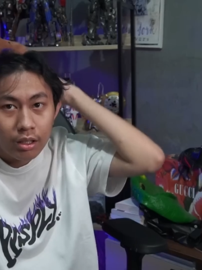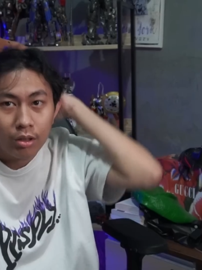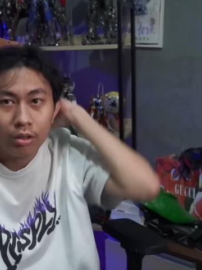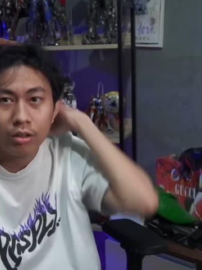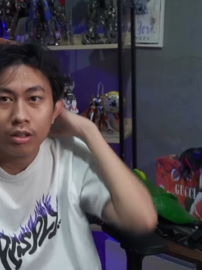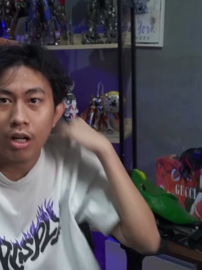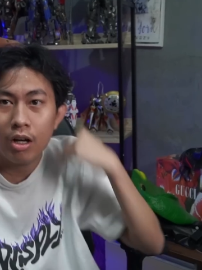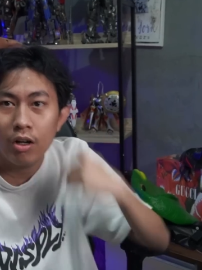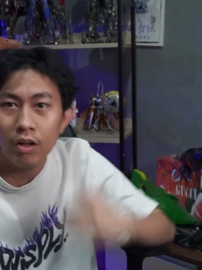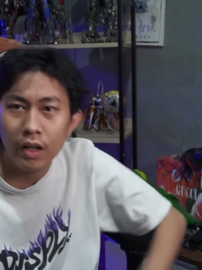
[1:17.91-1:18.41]
lu
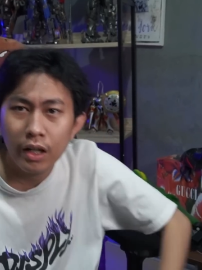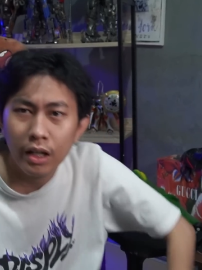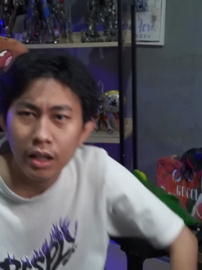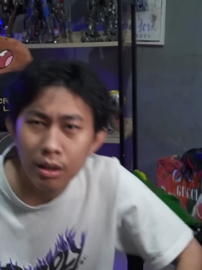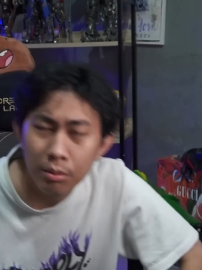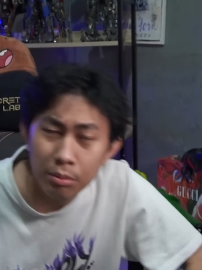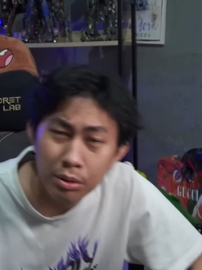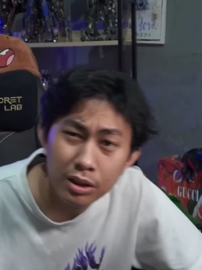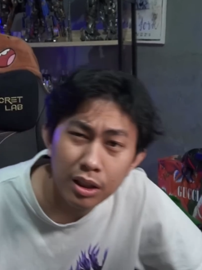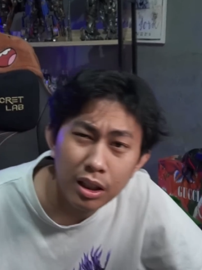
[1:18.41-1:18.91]
tau gak
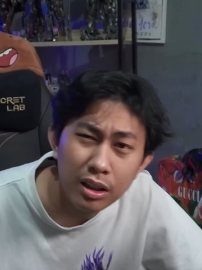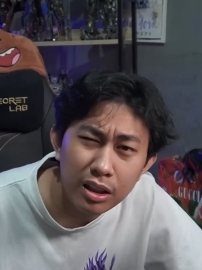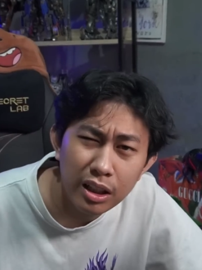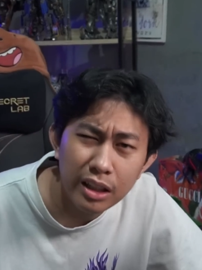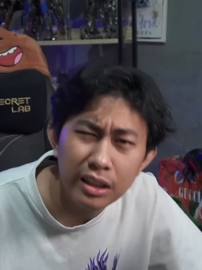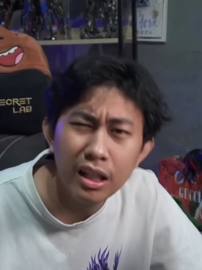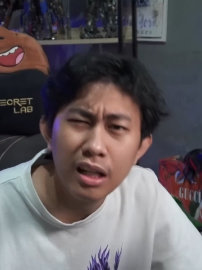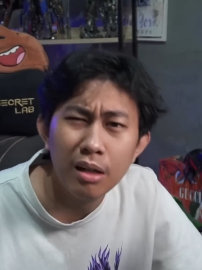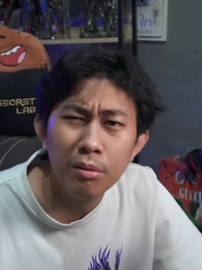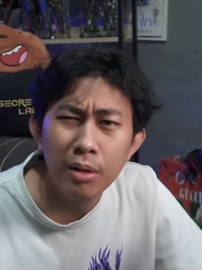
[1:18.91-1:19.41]
yang lebih
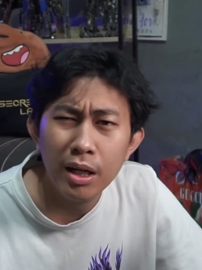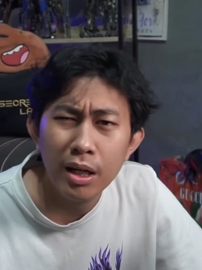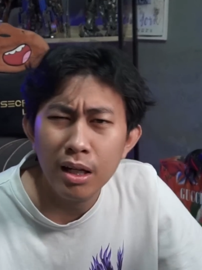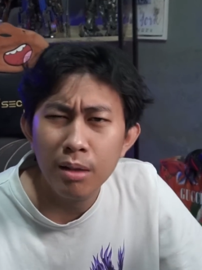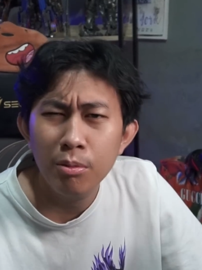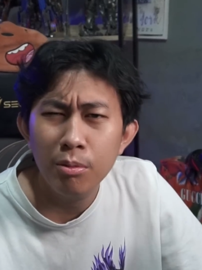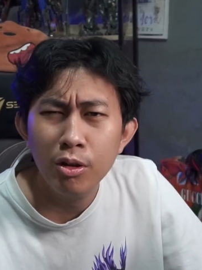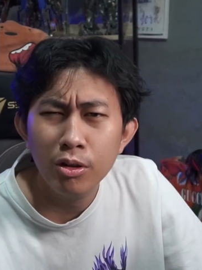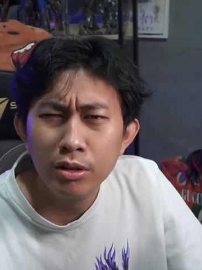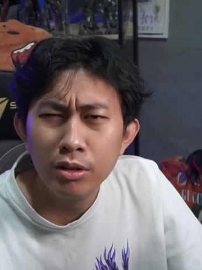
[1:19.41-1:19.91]
stres
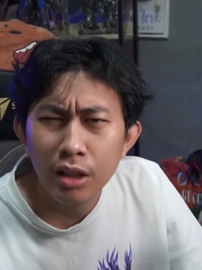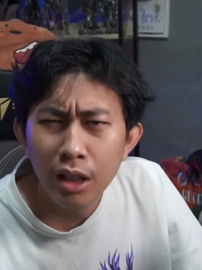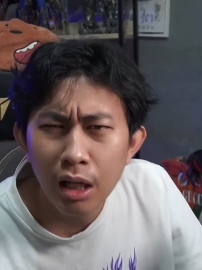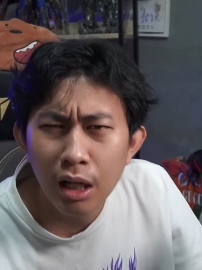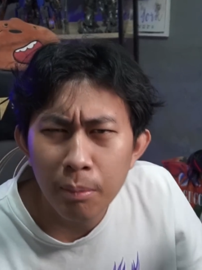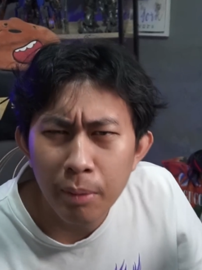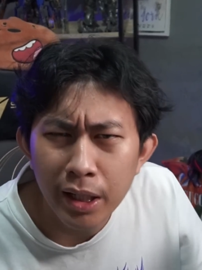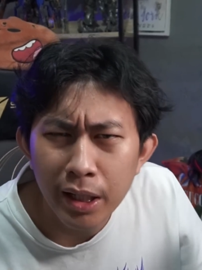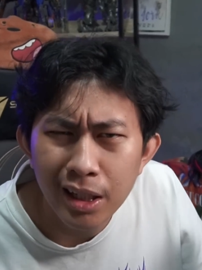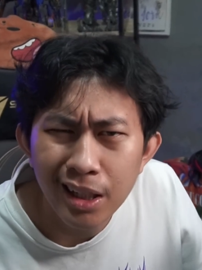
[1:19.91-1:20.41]
daripada
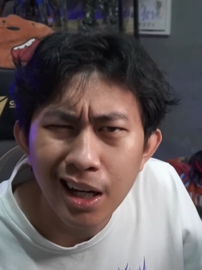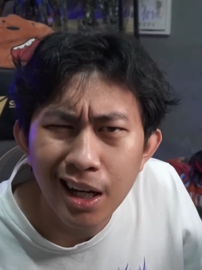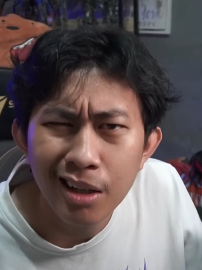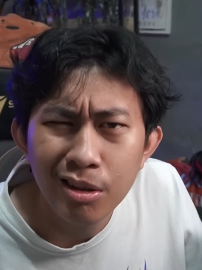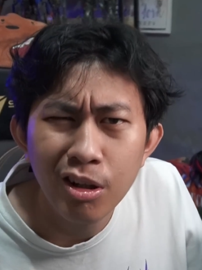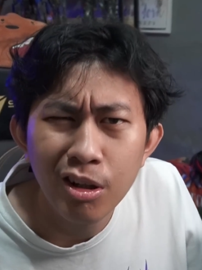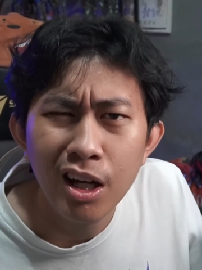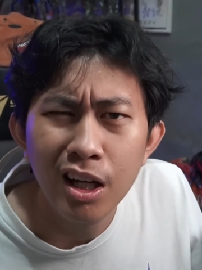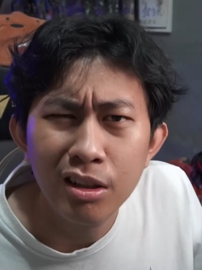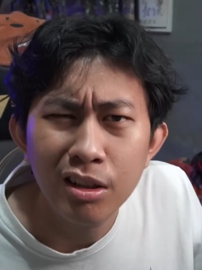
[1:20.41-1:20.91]
bocil mainin
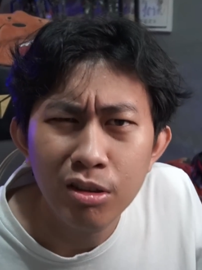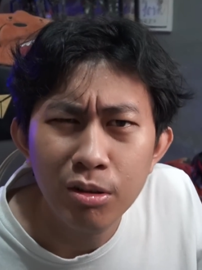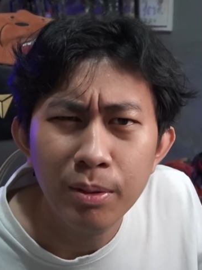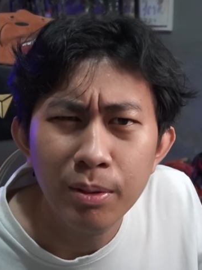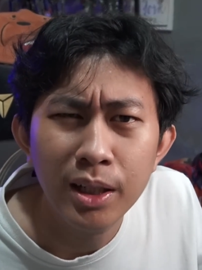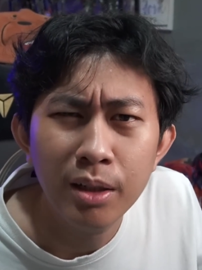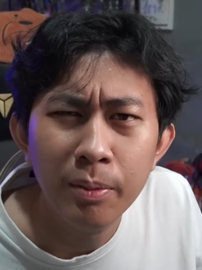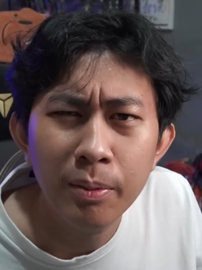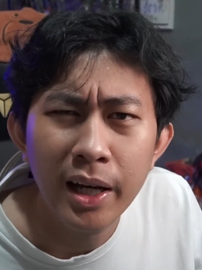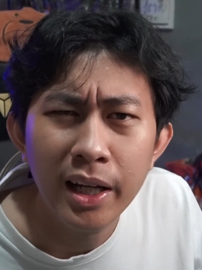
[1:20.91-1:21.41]
lato-lato
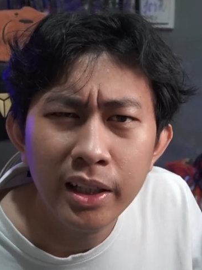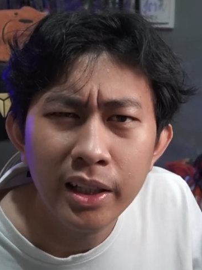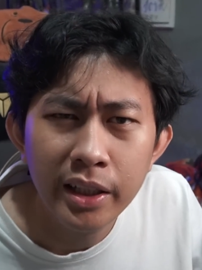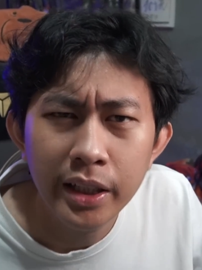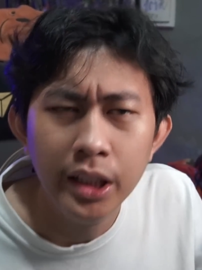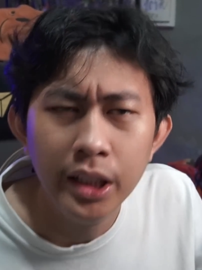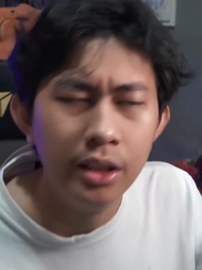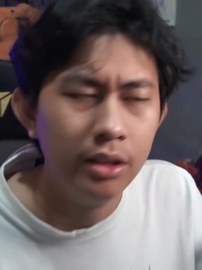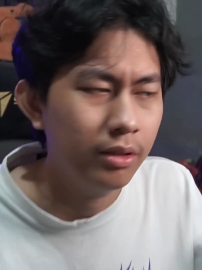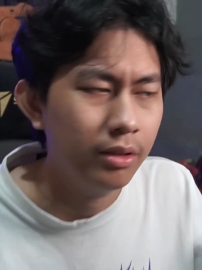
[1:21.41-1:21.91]

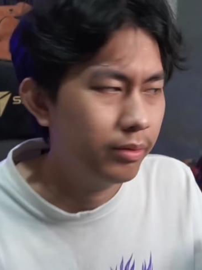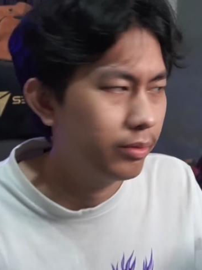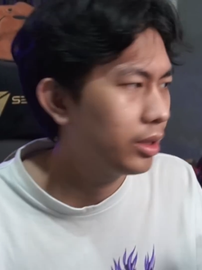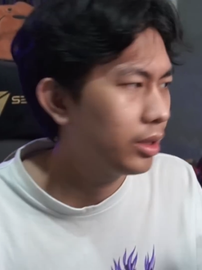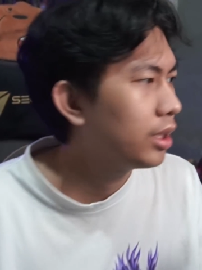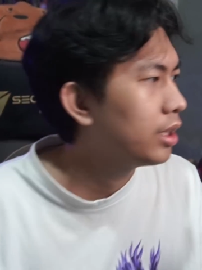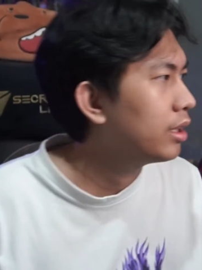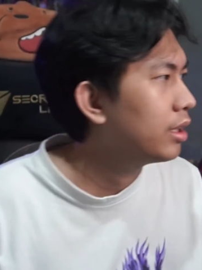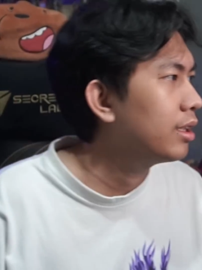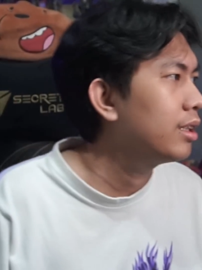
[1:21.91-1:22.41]
pagi-pagi?
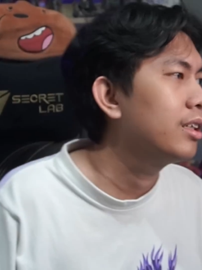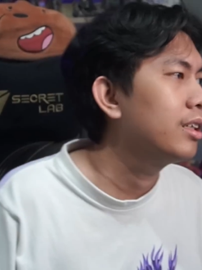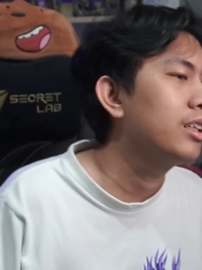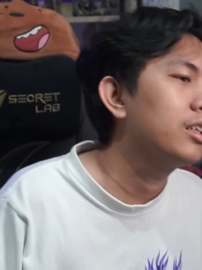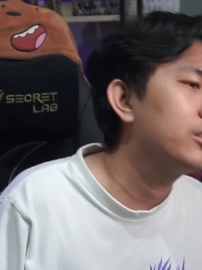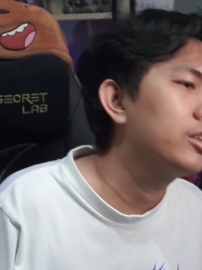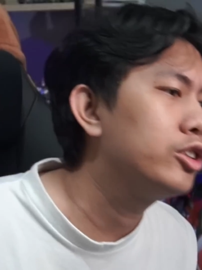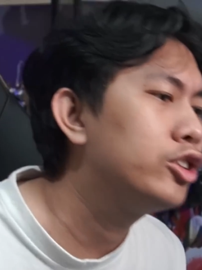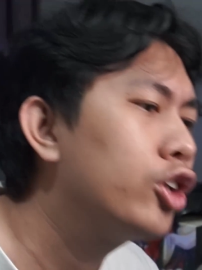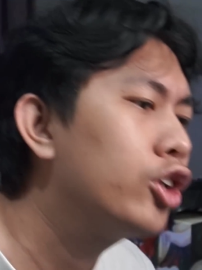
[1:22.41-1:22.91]

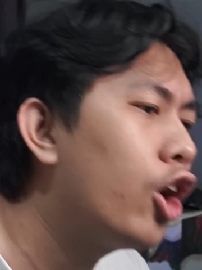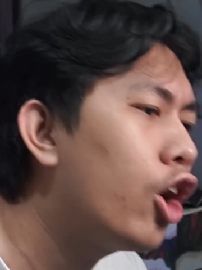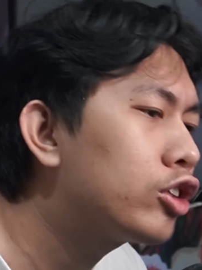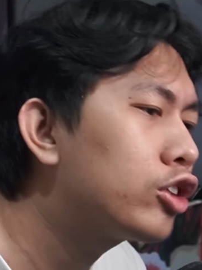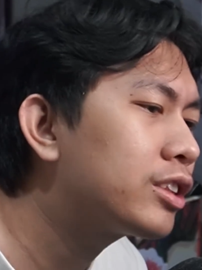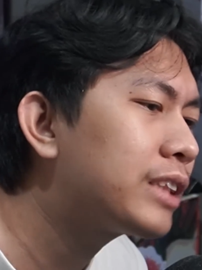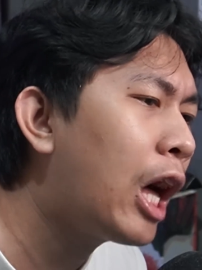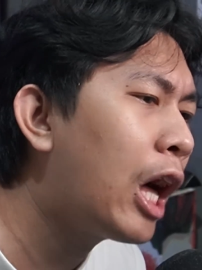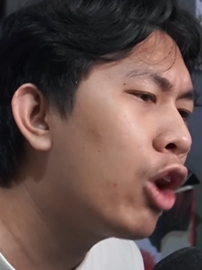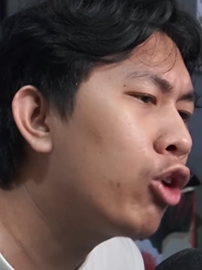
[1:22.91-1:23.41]

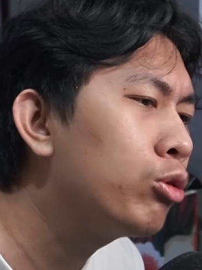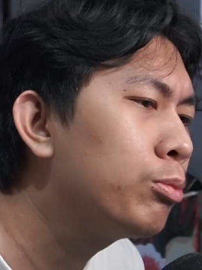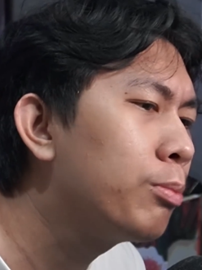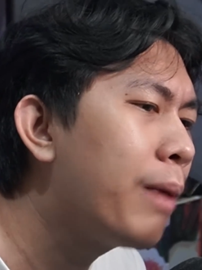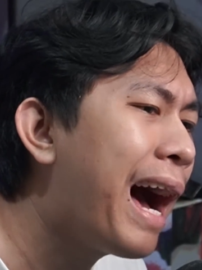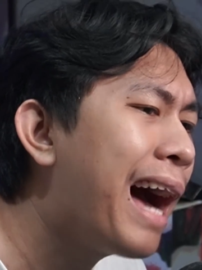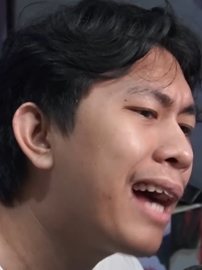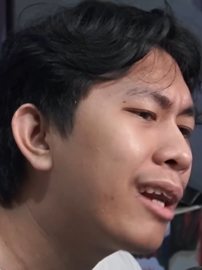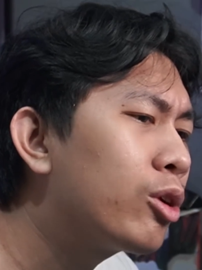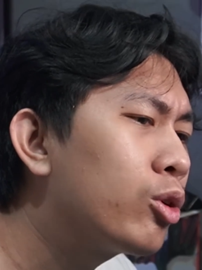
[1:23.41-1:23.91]
Jokes tahun
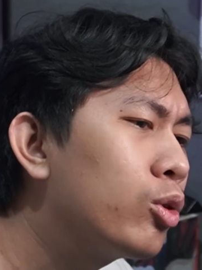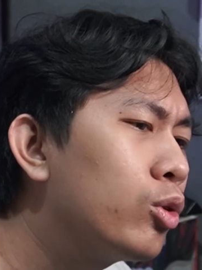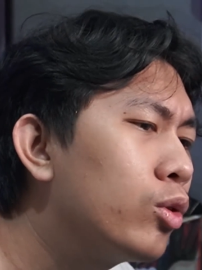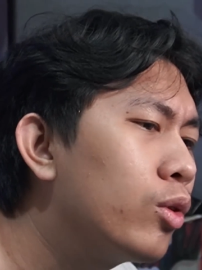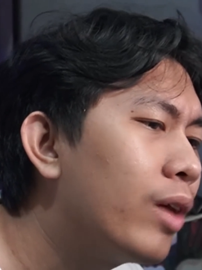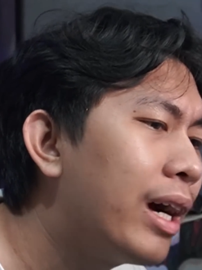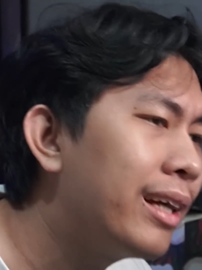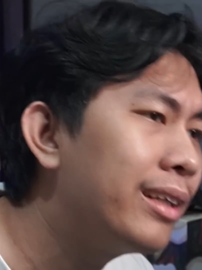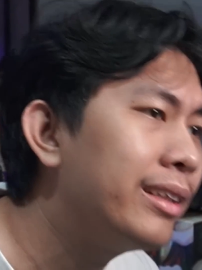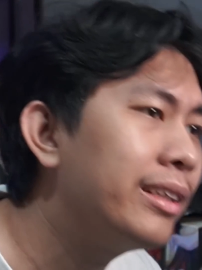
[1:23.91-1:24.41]

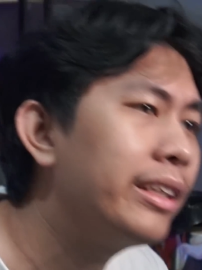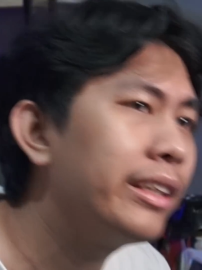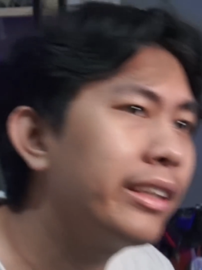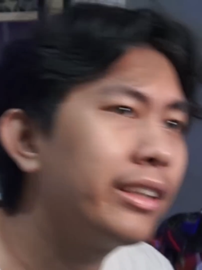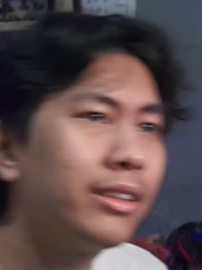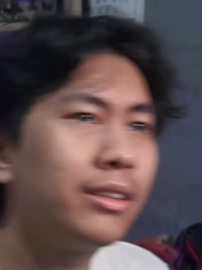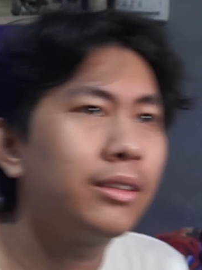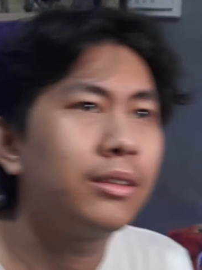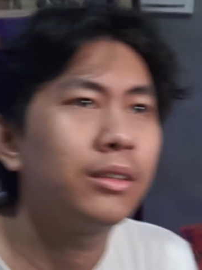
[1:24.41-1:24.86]
baru anjing.